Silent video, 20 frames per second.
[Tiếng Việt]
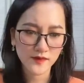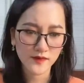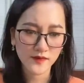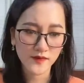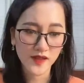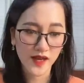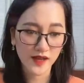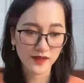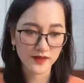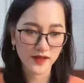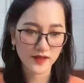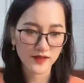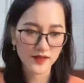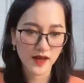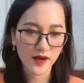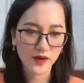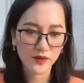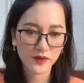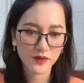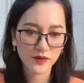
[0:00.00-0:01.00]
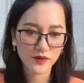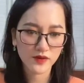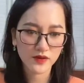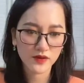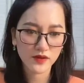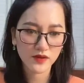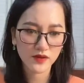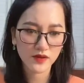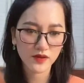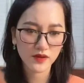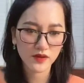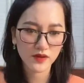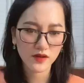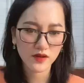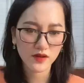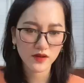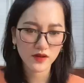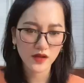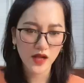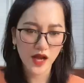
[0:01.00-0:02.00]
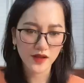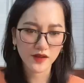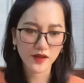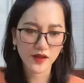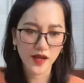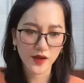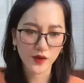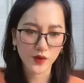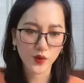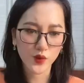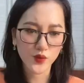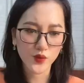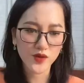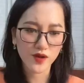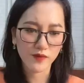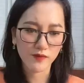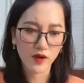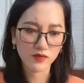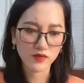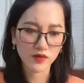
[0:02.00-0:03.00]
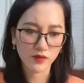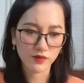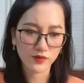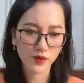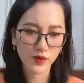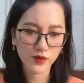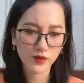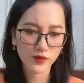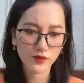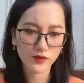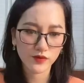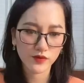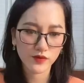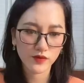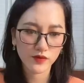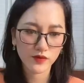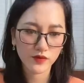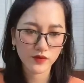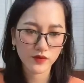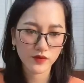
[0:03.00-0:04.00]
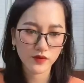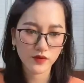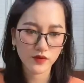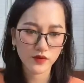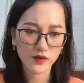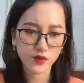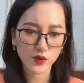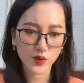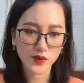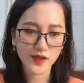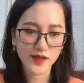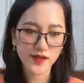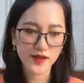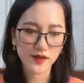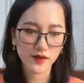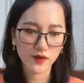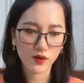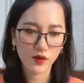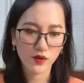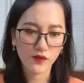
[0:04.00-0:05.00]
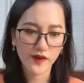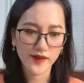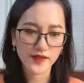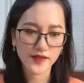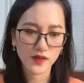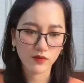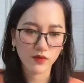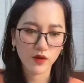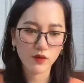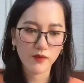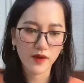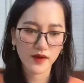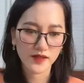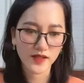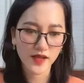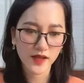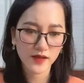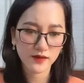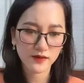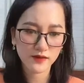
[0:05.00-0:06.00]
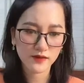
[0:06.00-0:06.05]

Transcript: Nhạc thanh giao. Cả đời này cô cũng đừng mong sống tốt. Tôi sẽ khiến cô phải sống công bằng chết.